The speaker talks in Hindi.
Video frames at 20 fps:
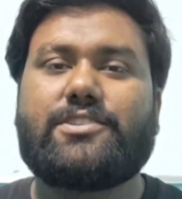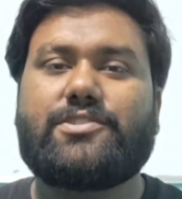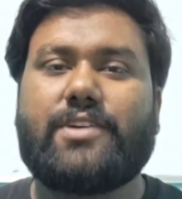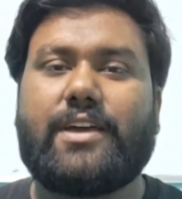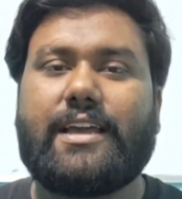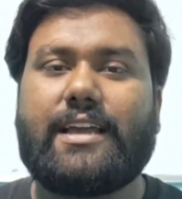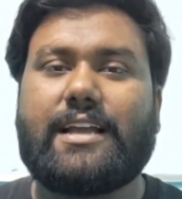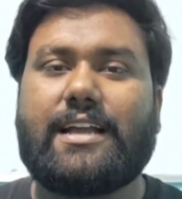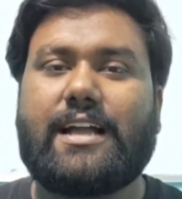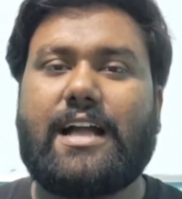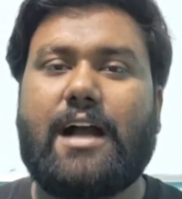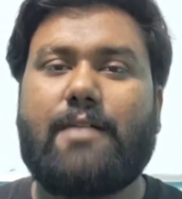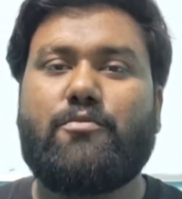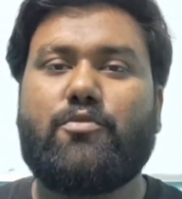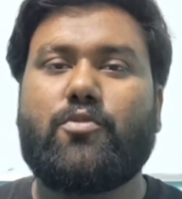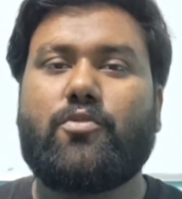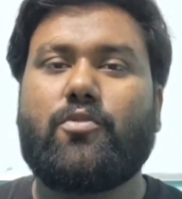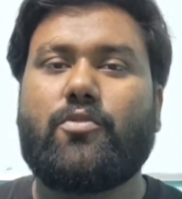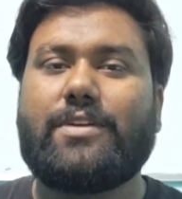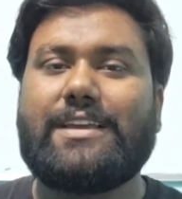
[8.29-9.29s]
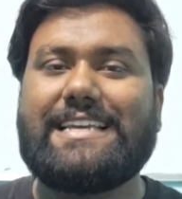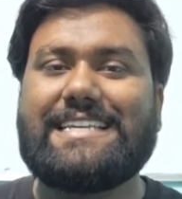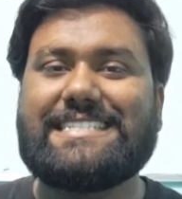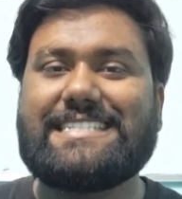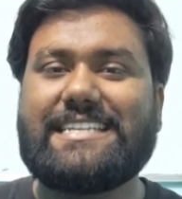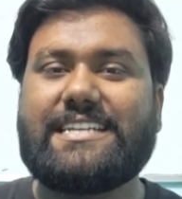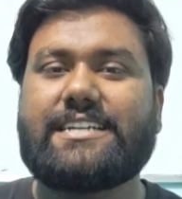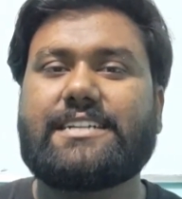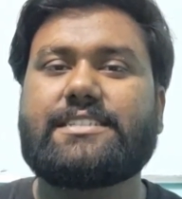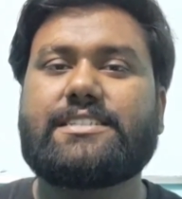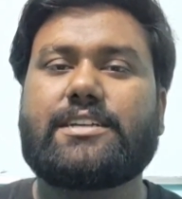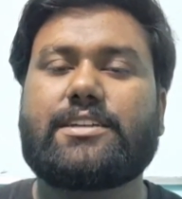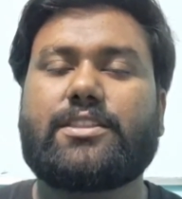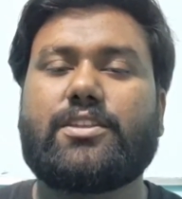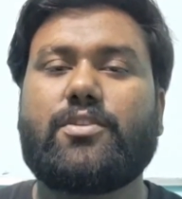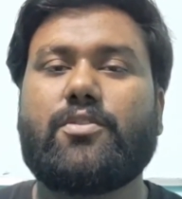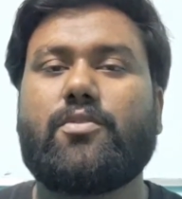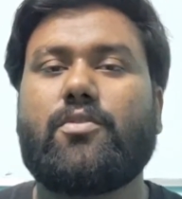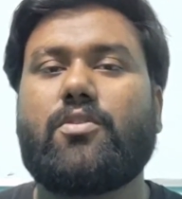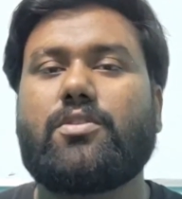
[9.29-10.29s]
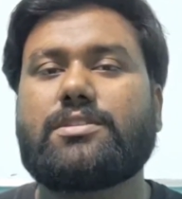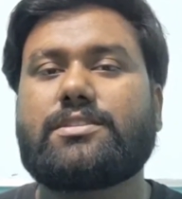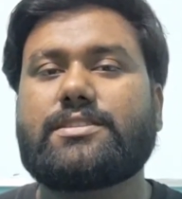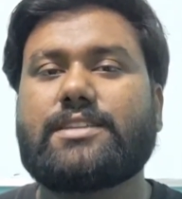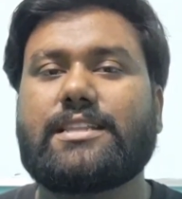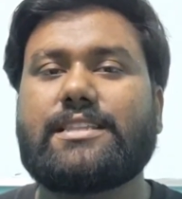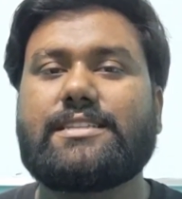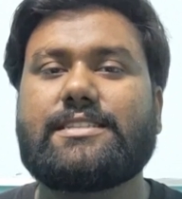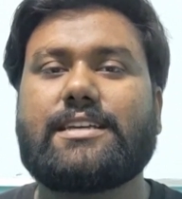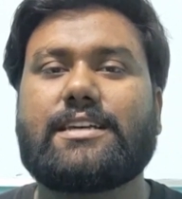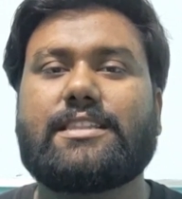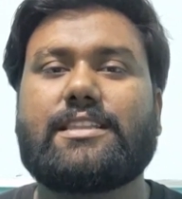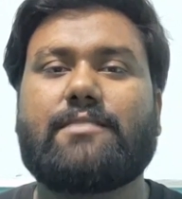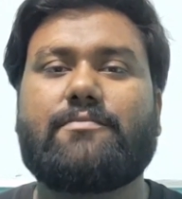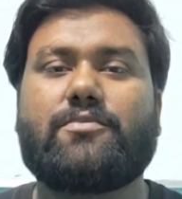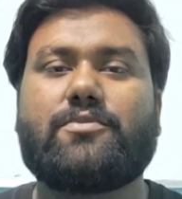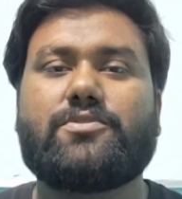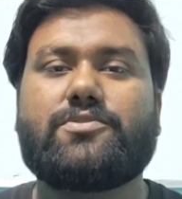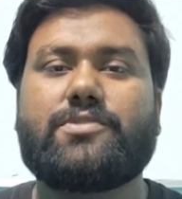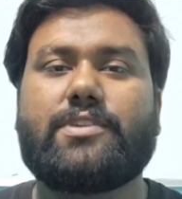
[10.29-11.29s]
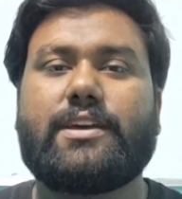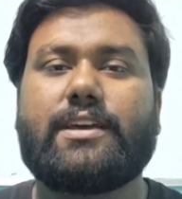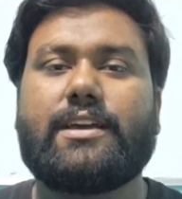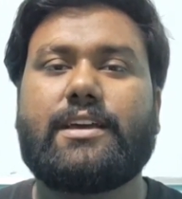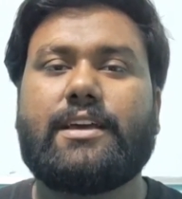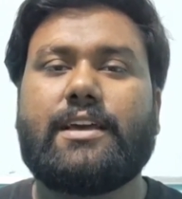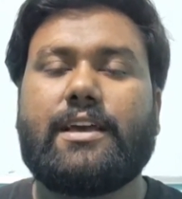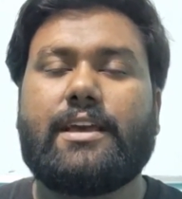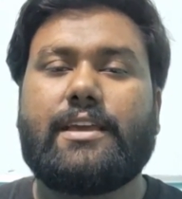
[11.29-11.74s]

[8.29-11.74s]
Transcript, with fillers: जो है काम को इजी कर सकते हो और साथ ही साथ आपको जो है